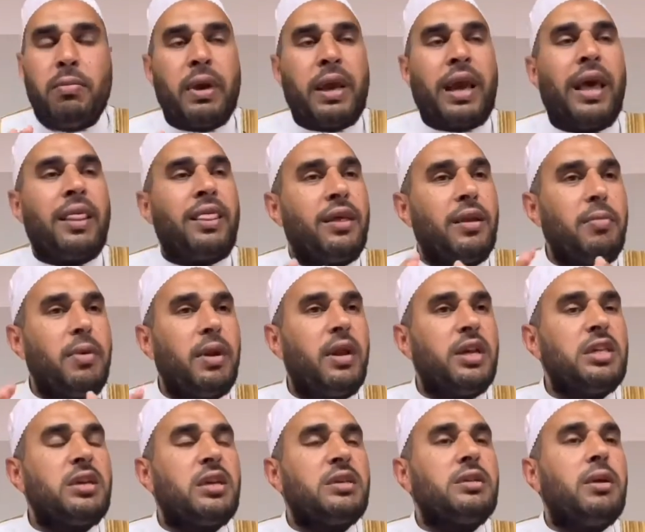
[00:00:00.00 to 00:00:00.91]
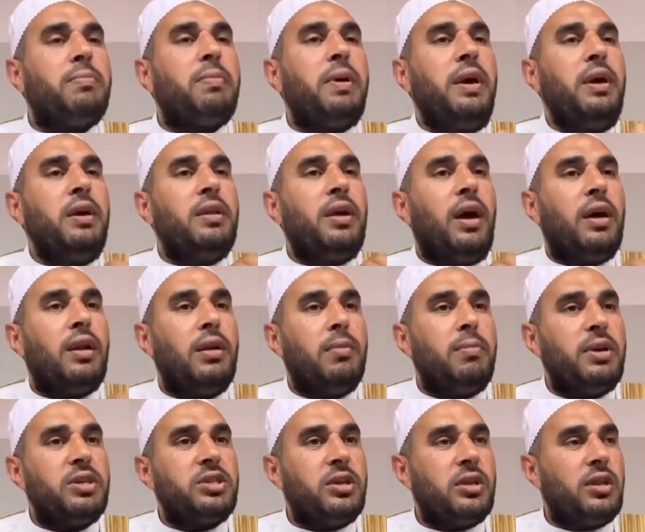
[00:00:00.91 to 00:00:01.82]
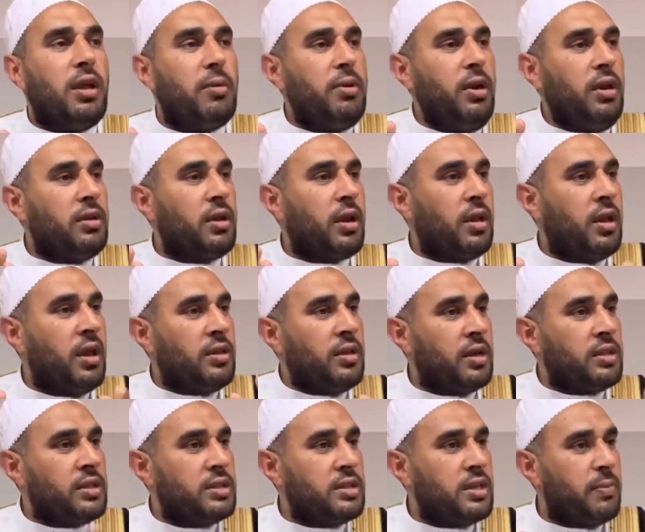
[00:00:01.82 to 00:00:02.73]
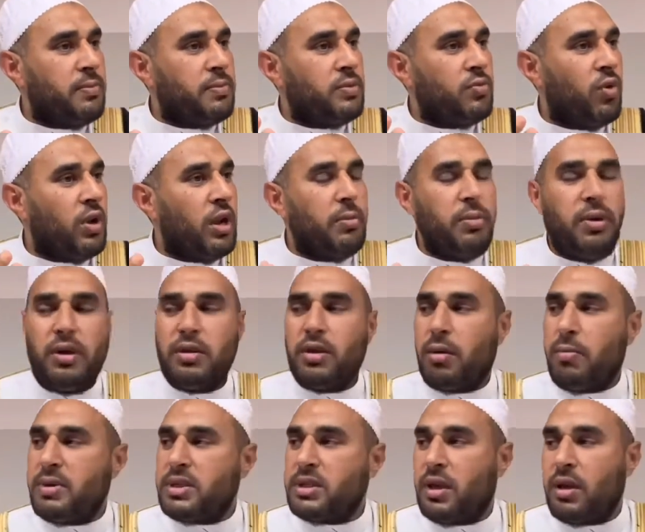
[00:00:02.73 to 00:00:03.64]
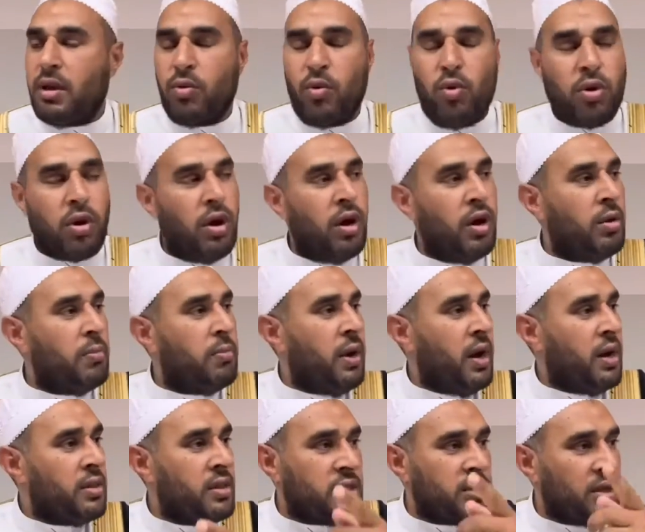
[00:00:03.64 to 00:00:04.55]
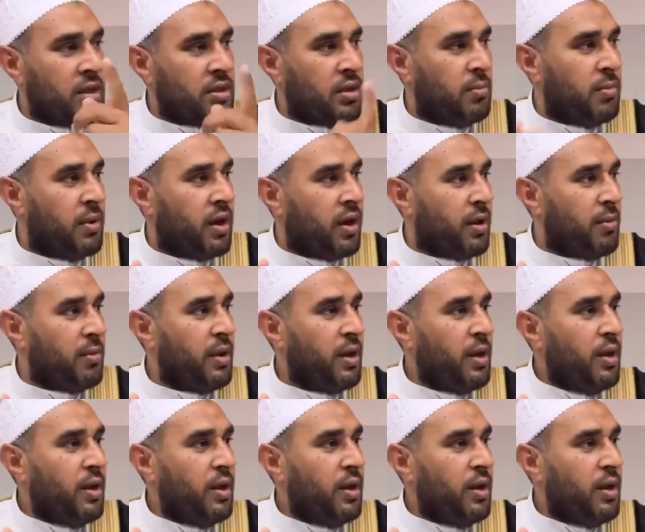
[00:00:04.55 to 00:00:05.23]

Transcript: كثير من الناس اصلا بعيد عن المسجد لا بيحضر لا درس السبت ولا بيحضر مثلا القران بعد صلاه المغرب